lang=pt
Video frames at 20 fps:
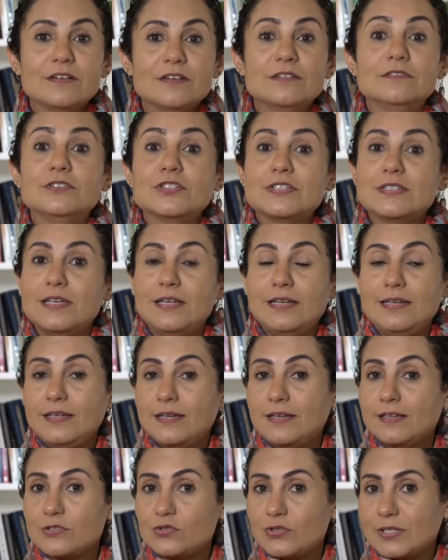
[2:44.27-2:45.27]
Você
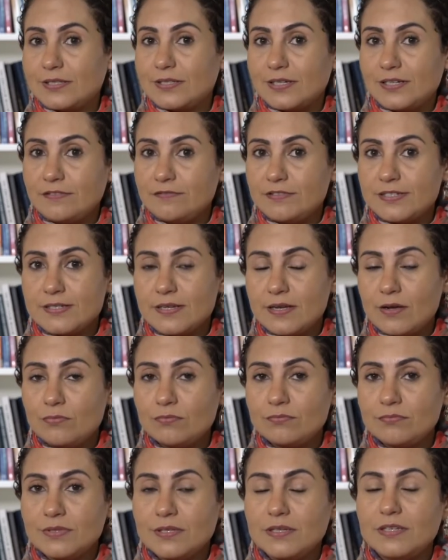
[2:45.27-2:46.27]
liga a sua televisão
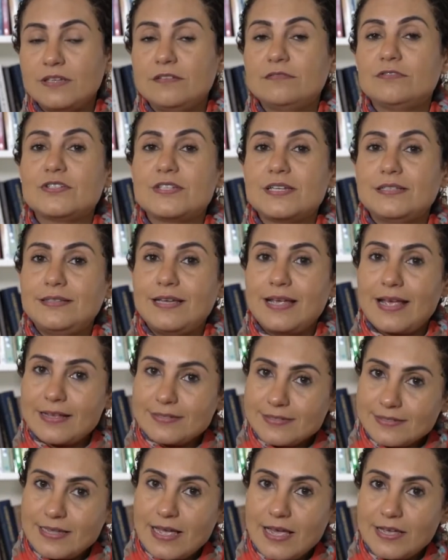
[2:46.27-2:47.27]
e você tem
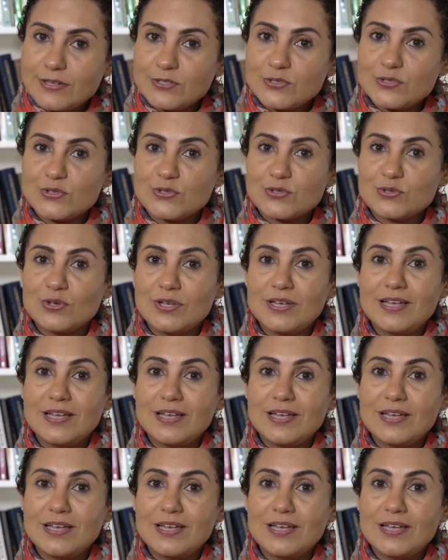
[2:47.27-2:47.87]
acesso